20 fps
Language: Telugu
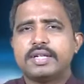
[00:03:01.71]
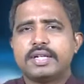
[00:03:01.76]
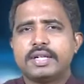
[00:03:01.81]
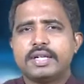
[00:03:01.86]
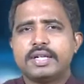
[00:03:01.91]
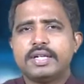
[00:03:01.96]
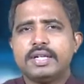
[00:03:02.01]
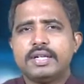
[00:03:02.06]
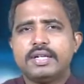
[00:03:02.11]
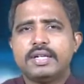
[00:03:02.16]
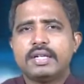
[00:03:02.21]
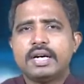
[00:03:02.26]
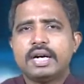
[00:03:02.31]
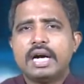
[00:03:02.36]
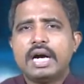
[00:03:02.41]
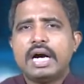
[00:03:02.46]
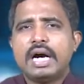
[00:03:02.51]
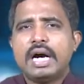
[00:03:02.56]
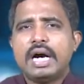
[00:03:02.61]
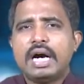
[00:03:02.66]
ఏంటంటే
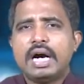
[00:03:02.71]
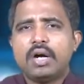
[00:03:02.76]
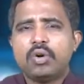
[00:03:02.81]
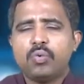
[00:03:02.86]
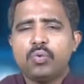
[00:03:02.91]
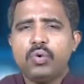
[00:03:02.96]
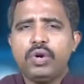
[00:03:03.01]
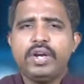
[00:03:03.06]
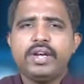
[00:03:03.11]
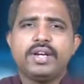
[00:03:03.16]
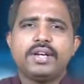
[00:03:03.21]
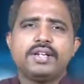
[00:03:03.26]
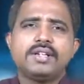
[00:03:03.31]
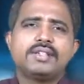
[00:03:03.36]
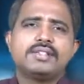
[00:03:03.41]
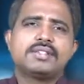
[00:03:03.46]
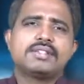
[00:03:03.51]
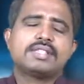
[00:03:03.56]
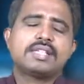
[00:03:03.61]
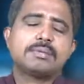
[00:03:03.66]
ఆర్ వీ
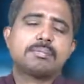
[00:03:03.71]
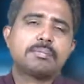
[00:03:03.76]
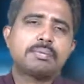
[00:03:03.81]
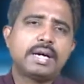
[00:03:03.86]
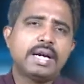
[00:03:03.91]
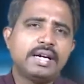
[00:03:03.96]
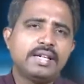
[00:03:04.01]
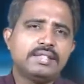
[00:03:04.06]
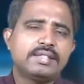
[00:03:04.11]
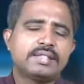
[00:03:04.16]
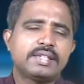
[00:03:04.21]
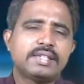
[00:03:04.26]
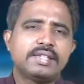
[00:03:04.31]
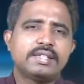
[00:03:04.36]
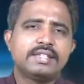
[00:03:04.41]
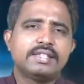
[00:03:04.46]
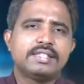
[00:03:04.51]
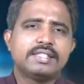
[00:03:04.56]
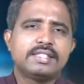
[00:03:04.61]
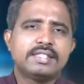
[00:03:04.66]

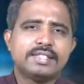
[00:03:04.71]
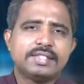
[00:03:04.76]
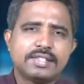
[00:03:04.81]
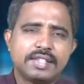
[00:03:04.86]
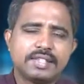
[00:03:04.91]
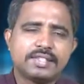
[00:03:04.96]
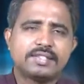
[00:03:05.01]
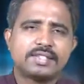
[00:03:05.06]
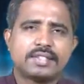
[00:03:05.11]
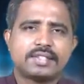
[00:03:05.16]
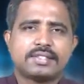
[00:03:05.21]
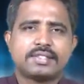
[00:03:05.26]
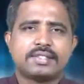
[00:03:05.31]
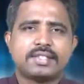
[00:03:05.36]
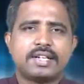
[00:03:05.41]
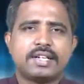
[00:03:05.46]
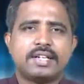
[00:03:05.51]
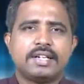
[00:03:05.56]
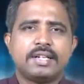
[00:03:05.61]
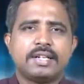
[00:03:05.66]
సర్ప్రైజింగ్ జీసస్
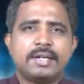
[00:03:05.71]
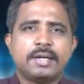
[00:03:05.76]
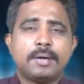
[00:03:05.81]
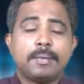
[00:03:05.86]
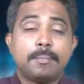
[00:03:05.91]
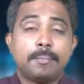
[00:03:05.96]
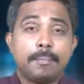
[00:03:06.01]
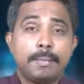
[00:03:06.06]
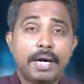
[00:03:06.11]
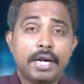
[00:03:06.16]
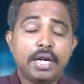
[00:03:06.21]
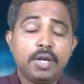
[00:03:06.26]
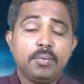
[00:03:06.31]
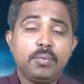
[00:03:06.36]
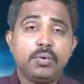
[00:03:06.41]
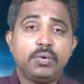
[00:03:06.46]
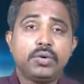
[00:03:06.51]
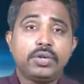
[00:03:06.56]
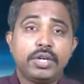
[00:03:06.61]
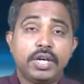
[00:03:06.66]
సార్
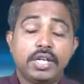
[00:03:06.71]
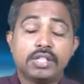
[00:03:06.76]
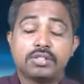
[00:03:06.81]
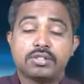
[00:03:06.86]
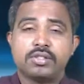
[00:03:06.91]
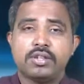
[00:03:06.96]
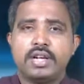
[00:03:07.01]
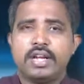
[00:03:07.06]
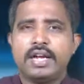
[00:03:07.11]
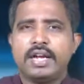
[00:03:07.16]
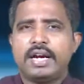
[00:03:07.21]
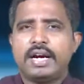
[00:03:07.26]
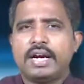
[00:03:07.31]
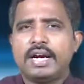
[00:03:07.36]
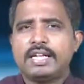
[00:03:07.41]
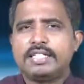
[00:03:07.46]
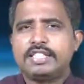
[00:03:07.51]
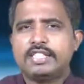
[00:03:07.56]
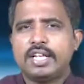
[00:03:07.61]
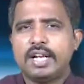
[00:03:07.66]
మనము యేసుని
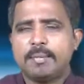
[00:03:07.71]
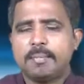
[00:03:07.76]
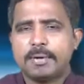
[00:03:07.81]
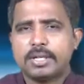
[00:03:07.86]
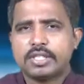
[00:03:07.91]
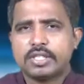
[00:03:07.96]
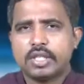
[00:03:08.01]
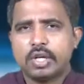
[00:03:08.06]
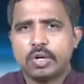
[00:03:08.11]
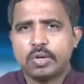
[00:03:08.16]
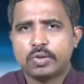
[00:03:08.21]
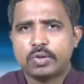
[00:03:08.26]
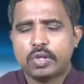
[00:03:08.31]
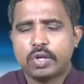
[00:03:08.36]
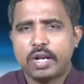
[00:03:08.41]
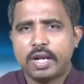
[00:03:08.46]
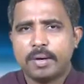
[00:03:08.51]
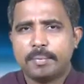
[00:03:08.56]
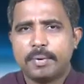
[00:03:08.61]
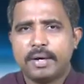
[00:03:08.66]

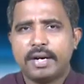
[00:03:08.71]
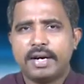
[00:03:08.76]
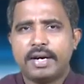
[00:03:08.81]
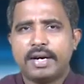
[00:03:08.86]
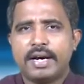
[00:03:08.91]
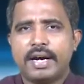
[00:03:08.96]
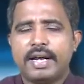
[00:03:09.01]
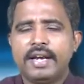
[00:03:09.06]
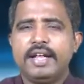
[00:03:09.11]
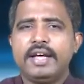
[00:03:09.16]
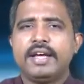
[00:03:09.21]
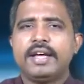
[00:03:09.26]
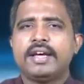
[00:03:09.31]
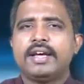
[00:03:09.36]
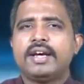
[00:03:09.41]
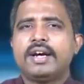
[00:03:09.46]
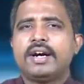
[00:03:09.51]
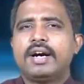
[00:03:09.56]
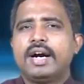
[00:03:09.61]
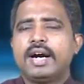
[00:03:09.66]
ఆశ్చర్యపరచగలుగుతున్నామా అనే
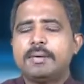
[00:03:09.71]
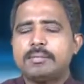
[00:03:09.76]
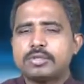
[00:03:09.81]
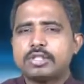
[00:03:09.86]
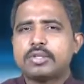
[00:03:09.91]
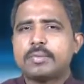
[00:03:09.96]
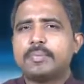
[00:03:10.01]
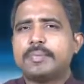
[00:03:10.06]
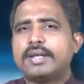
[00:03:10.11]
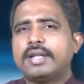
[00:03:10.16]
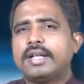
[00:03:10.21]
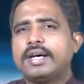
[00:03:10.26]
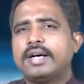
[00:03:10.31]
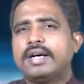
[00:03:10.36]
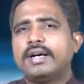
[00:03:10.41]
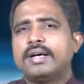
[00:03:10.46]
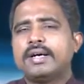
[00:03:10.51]
అంశం మీద